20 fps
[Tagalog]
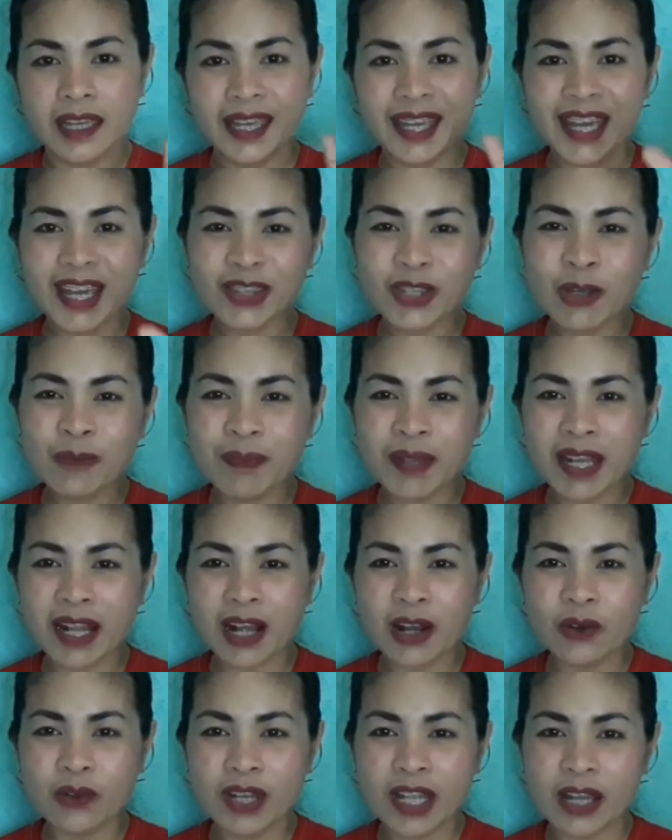Ito yung
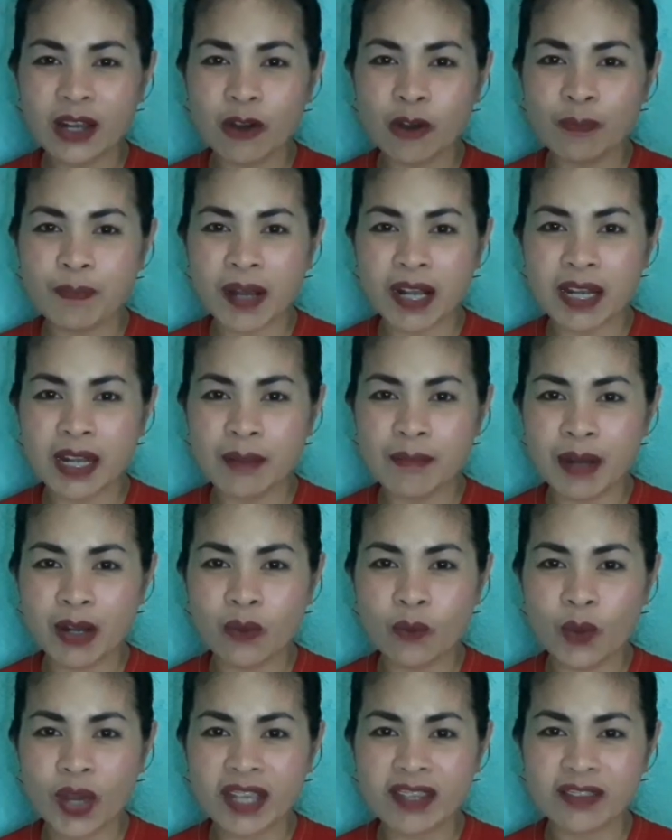pinakahuli o
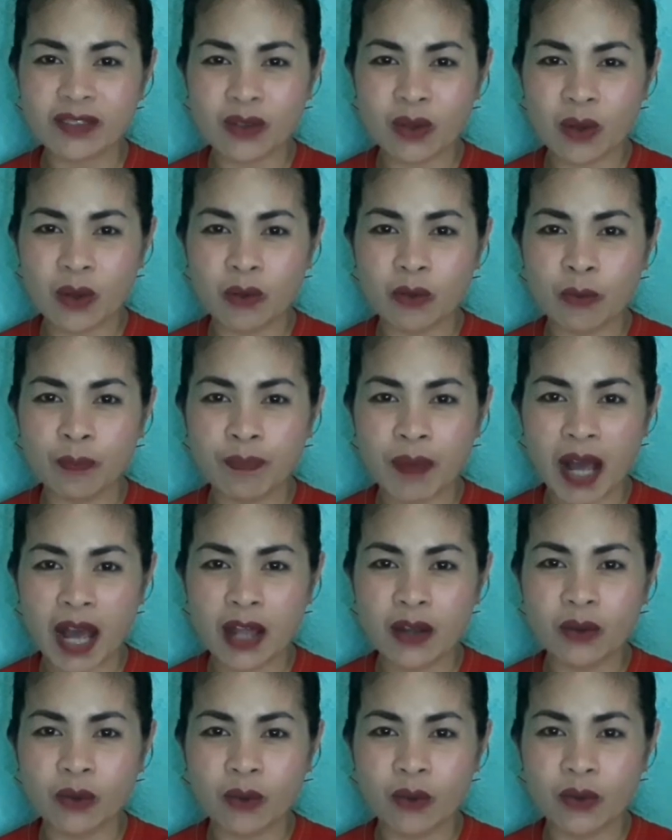panglimang ways ko kung
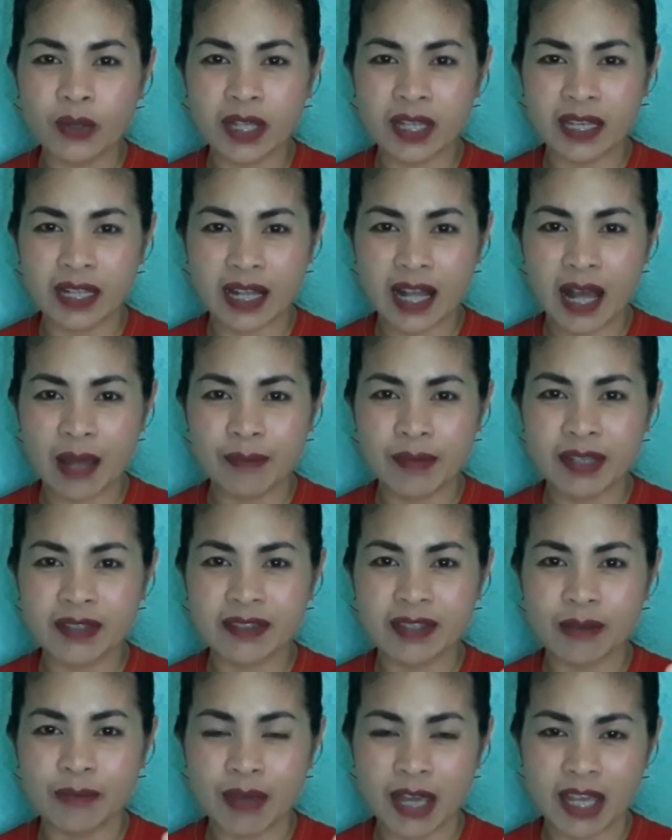paano ko ginagamit
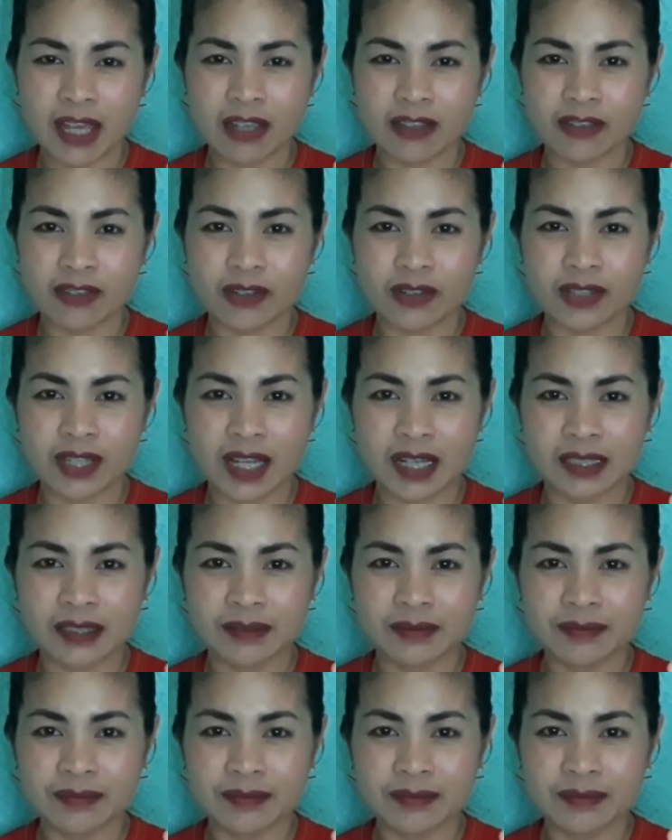si baking soda.